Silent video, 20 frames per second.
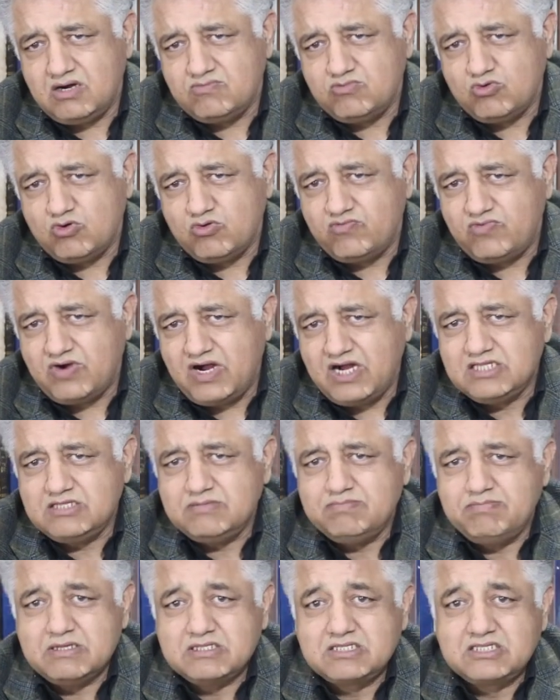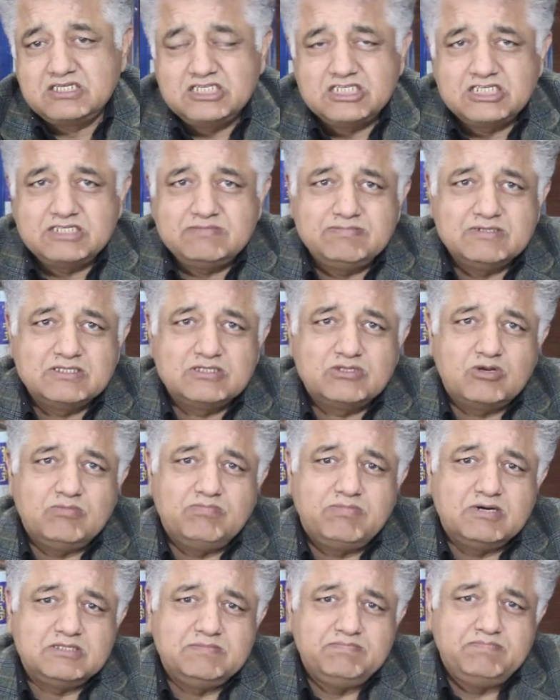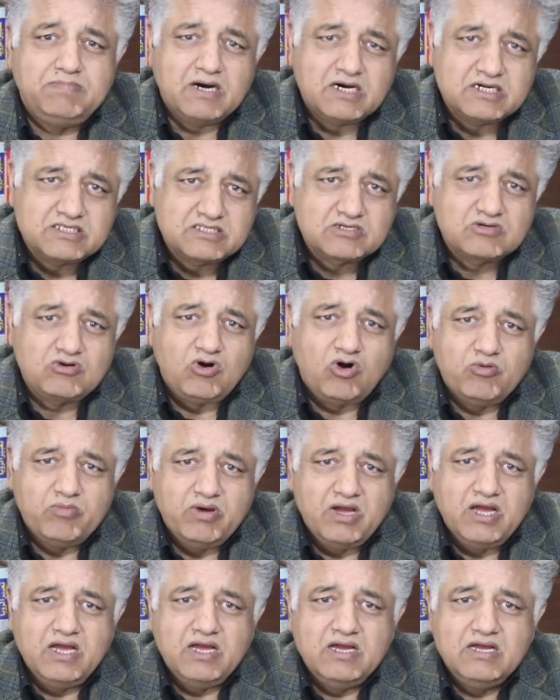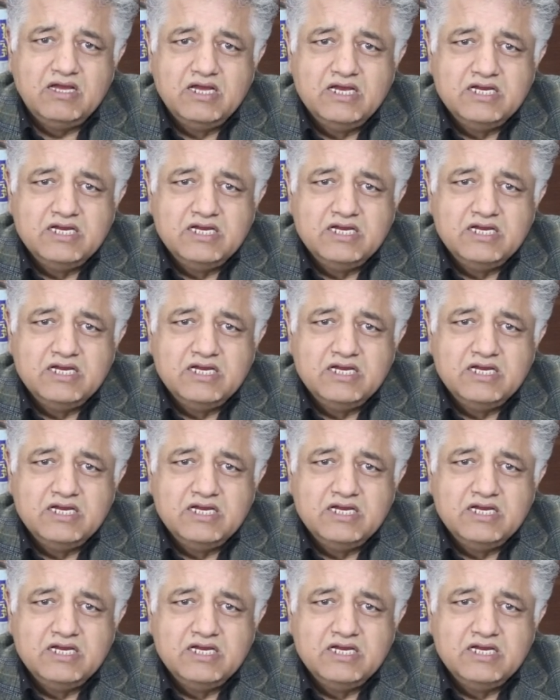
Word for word: वो वाद बदकस्मत और बदबخت कौम है